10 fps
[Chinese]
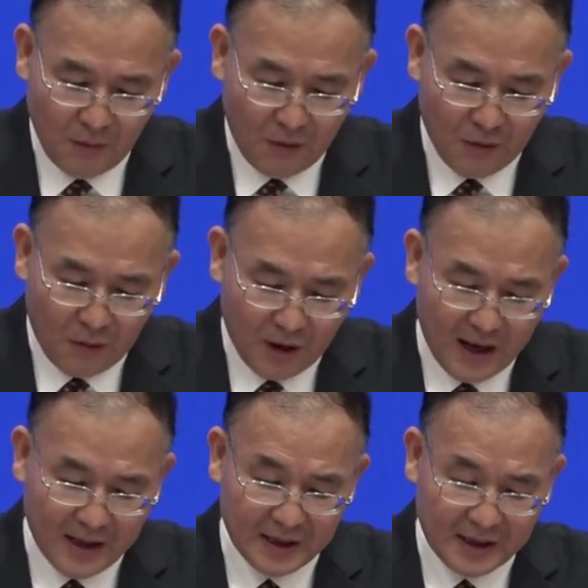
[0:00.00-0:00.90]
我国
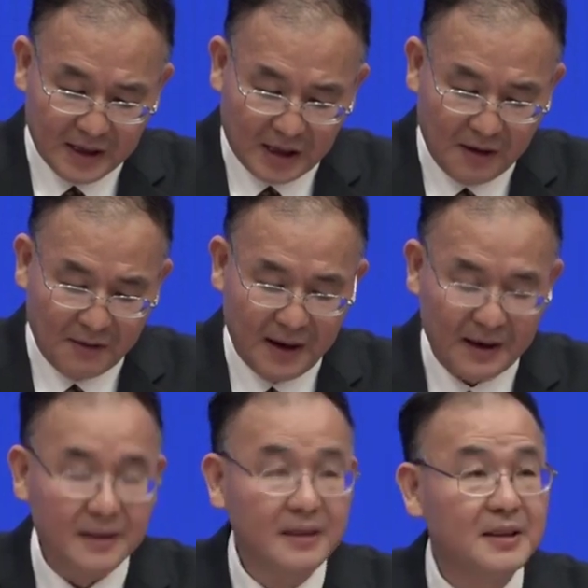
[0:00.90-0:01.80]
呢已经成
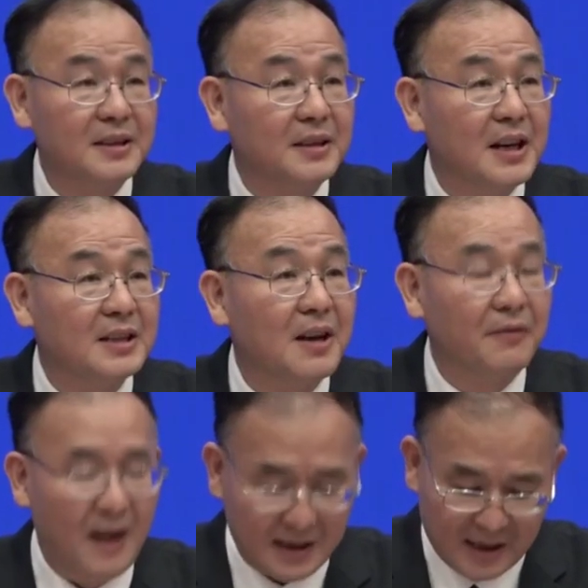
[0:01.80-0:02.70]
为世界上
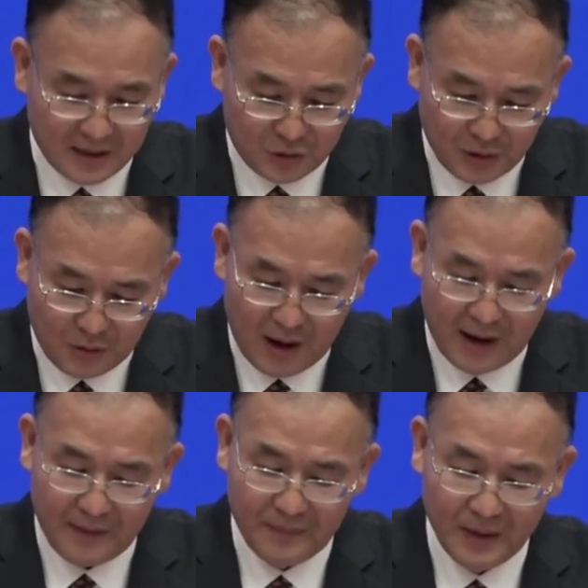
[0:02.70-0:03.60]
发展最
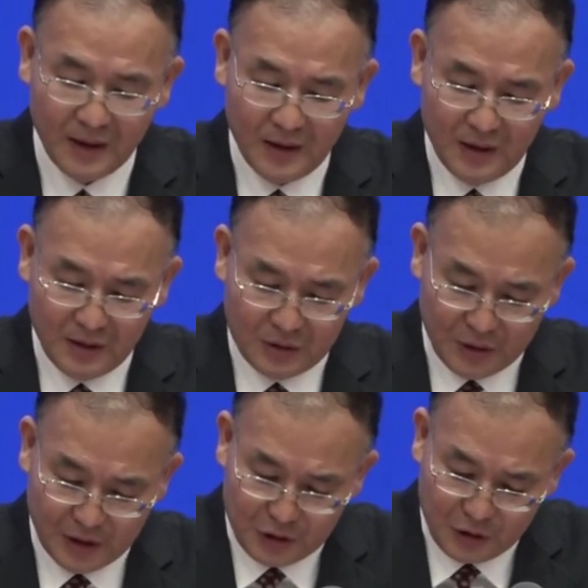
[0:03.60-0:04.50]
快、
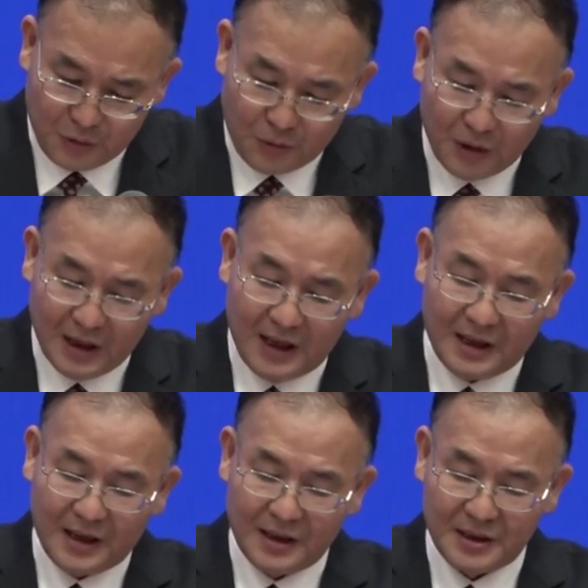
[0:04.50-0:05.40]
最具活力
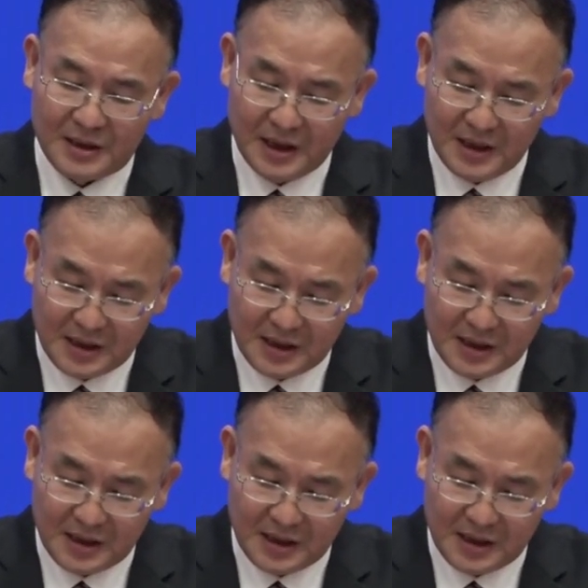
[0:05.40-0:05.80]
的新